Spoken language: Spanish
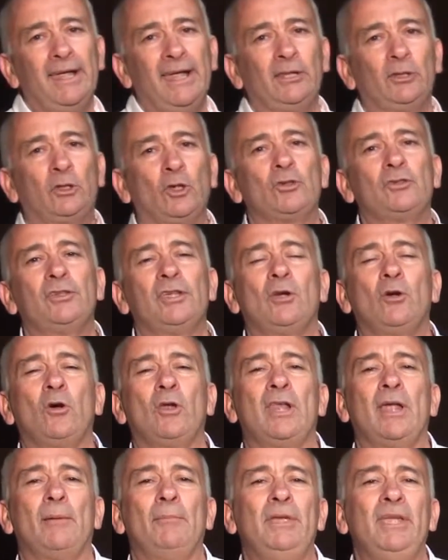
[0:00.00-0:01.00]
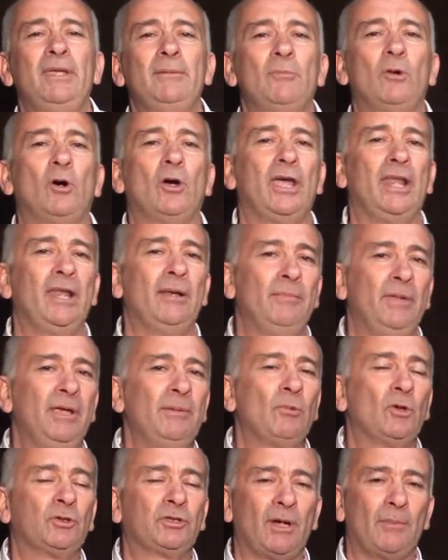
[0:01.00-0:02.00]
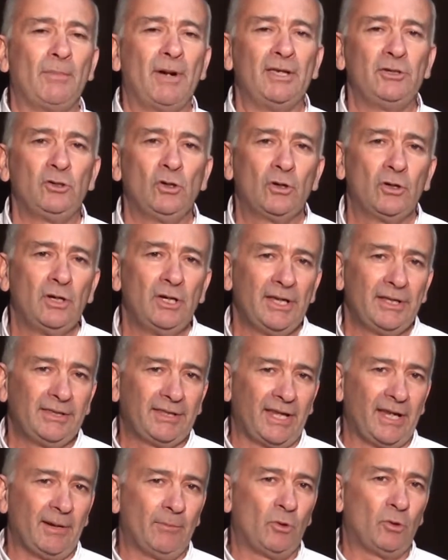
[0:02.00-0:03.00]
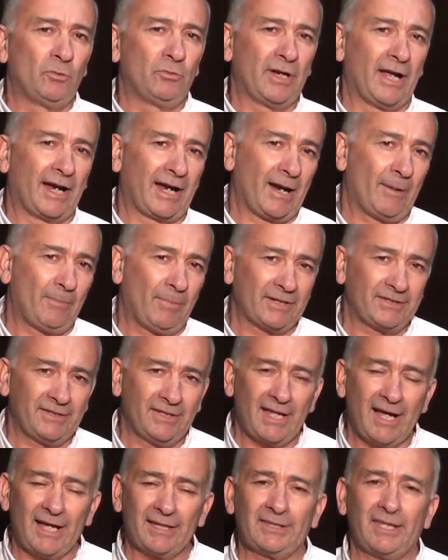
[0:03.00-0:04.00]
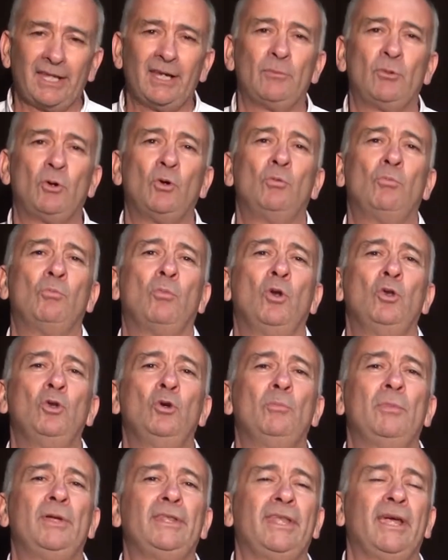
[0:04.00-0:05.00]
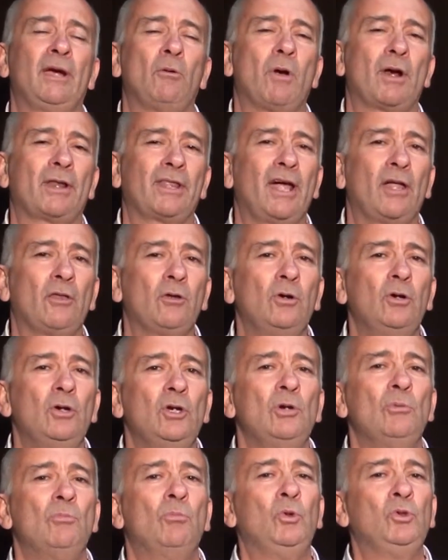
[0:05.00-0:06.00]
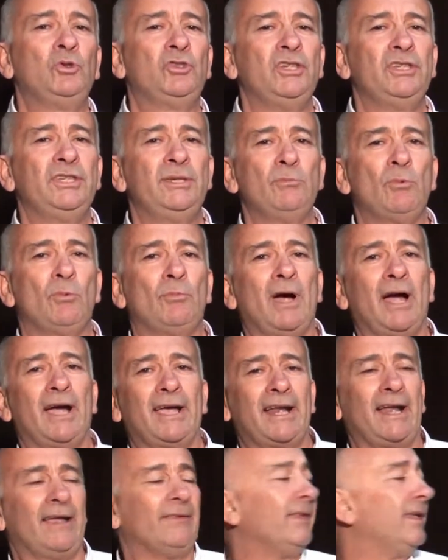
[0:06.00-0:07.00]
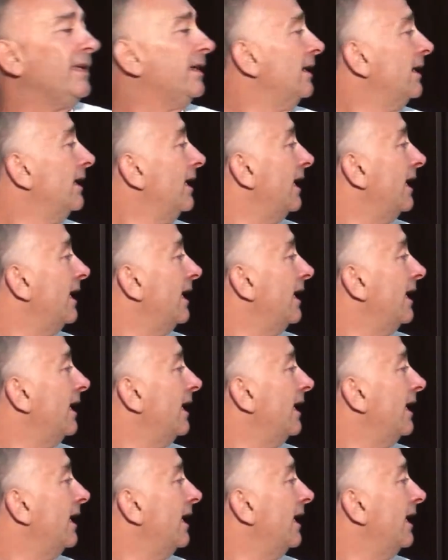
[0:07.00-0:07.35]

Entonces, con el mismo tamaño, tenemos una capacidad, tenemos un volumen de guardado muchísimo más grande.